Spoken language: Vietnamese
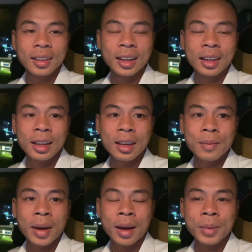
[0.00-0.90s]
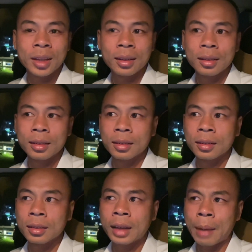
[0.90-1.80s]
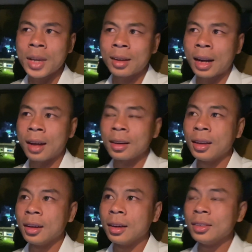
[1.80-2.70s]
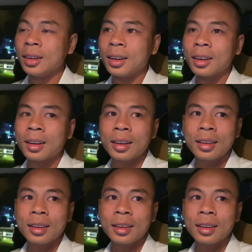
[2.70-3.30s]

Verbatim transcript: thì khi mà mình cảm nhận rằng ờ,